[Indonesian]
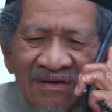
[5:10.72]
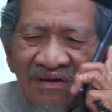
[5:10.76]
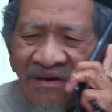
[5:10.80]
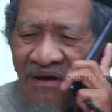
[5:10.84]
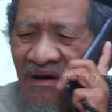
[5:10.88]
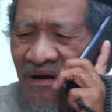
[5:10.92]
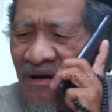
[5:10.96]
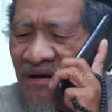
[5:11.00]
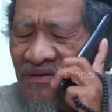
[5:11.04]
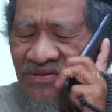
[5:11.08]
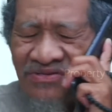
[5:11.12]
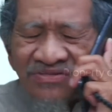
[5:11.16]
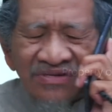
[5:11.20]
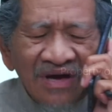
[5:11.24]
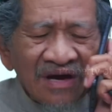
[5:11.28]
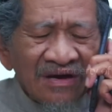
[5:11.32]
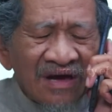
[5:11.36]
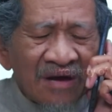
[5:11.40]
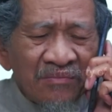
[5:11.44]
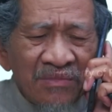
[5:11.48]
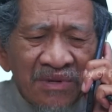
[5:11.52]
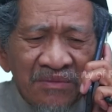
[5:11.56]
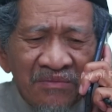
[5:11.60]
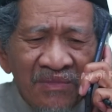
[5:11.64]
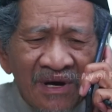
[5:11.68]
Ya,
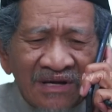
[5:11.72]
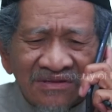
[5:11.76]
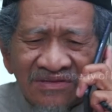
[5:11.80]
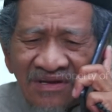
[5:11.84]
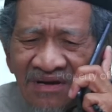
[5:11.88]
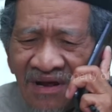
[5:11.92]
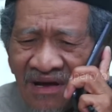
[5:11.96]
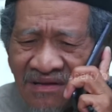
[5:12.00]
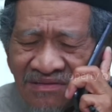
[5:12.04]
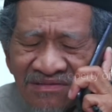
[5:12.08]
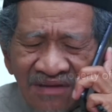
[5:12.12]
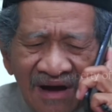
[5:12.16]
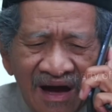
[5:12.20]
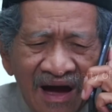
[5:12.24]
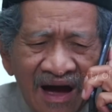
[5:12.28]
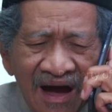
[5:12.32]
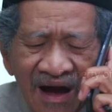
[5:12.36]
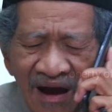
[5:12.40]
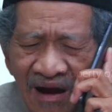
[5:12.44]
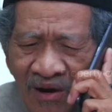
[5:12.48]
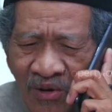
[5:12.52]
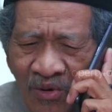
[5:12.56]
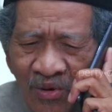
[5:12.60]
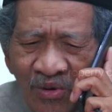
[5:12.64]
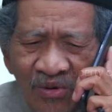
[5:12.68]
saya memang tidak
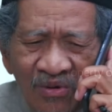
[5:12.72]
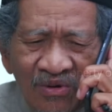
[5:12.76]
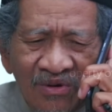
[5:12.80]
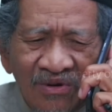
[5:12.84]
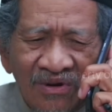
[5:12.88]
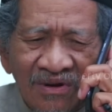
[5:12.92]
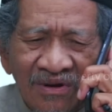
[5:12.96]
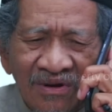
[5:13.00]
tahu.